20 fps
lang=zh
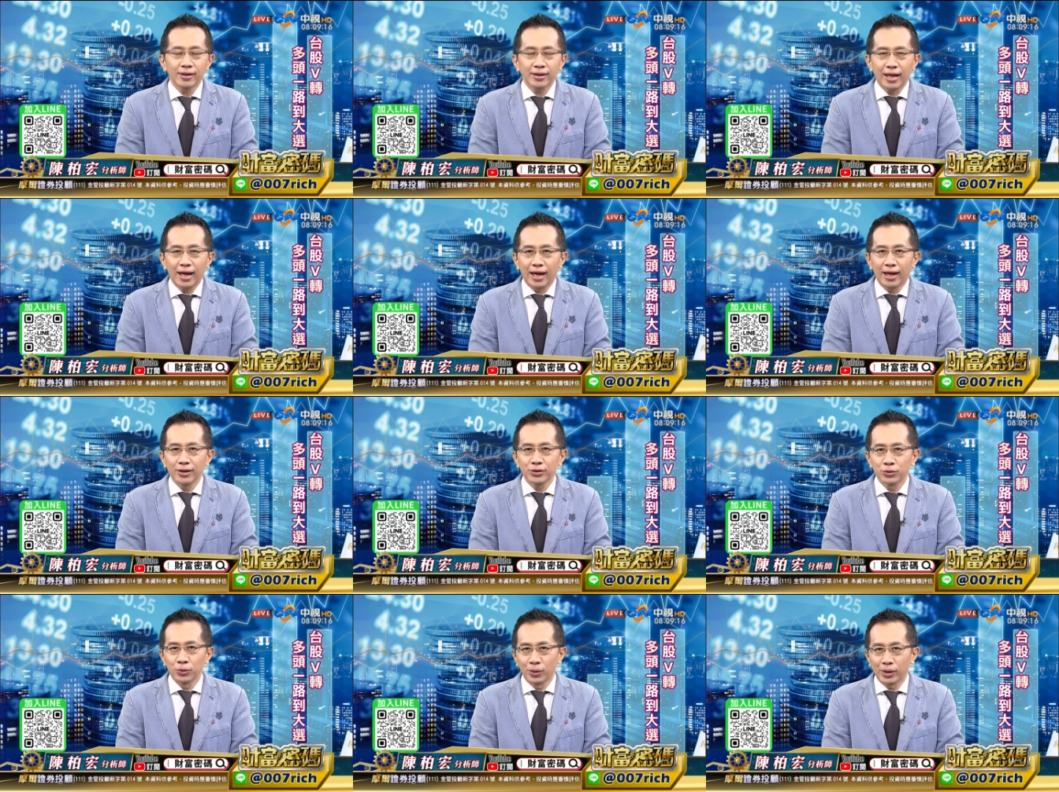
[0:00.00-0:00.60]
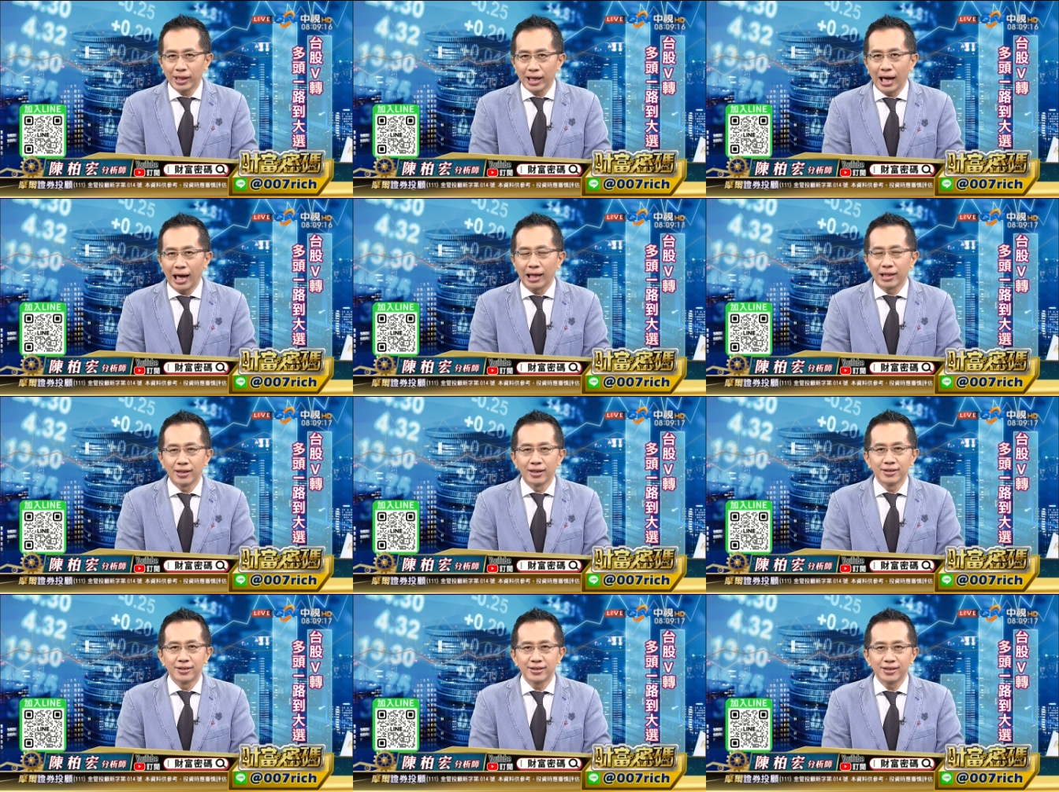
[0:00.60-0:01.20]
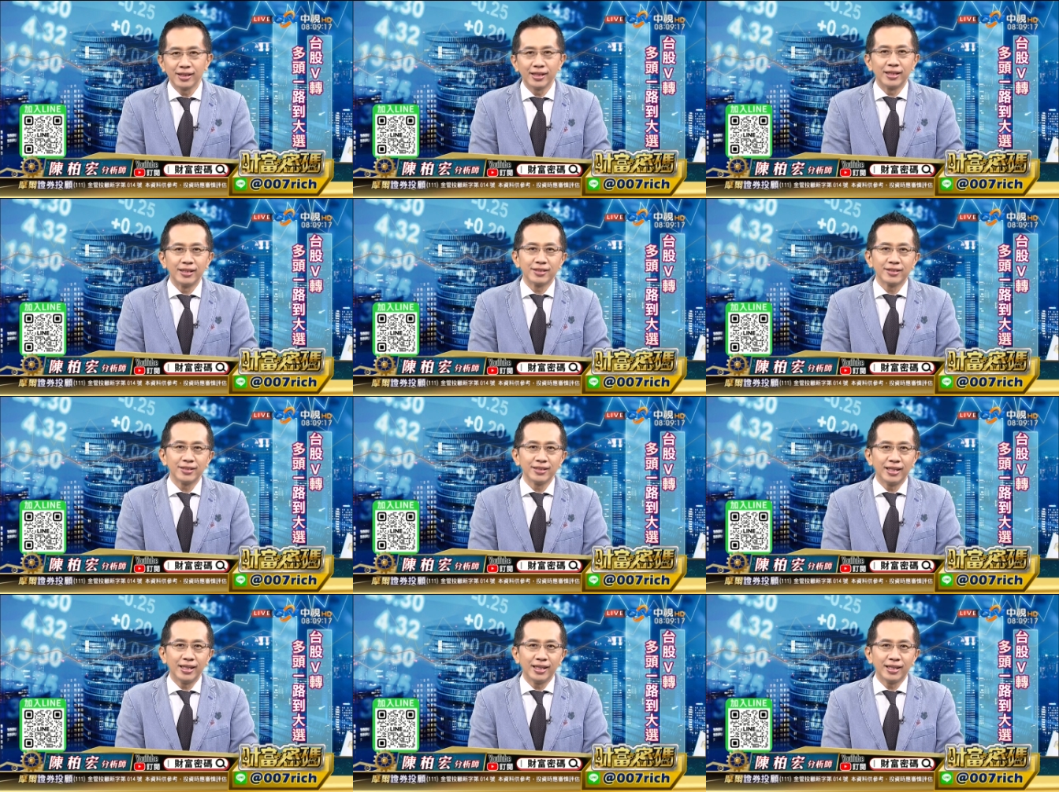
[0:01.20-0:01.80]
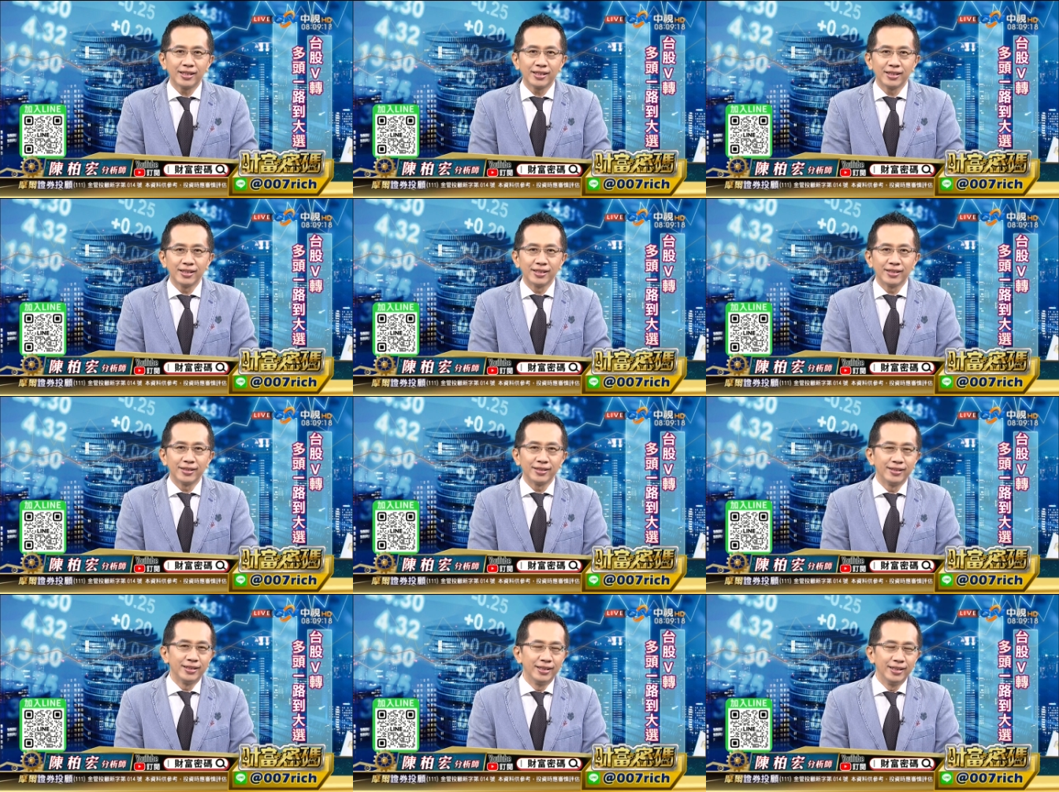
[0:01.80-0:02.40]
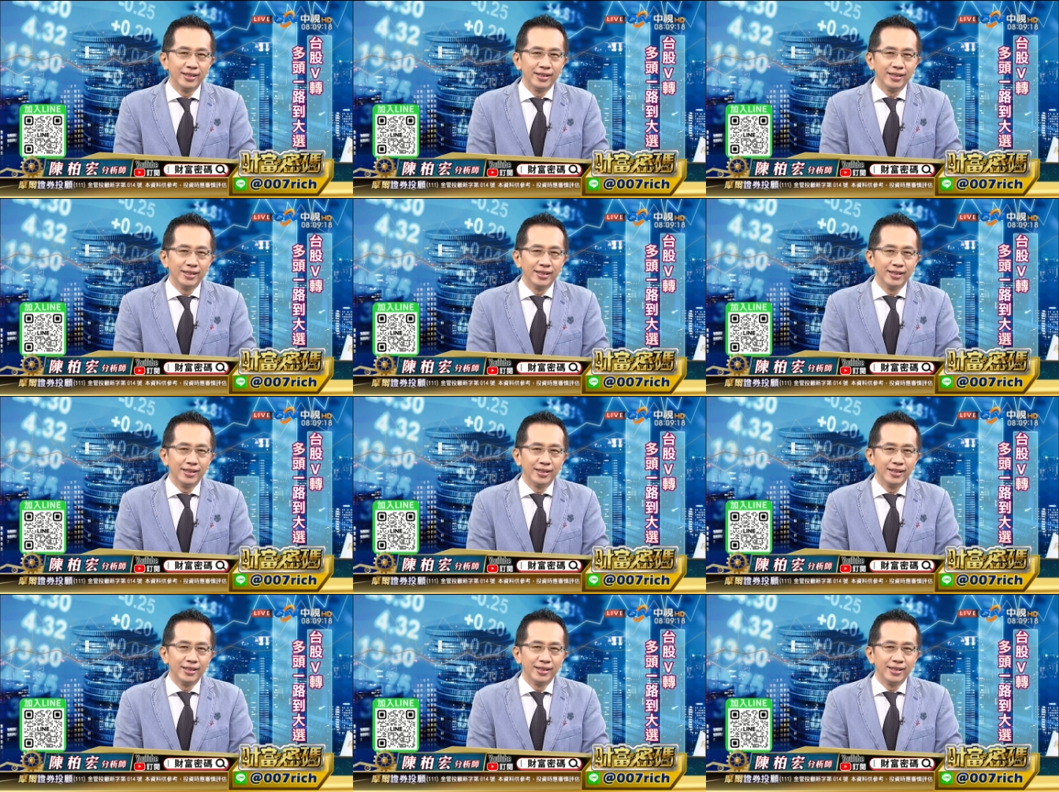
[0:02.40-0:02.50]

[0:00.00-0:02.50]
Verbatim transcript: 他所看的这里是一个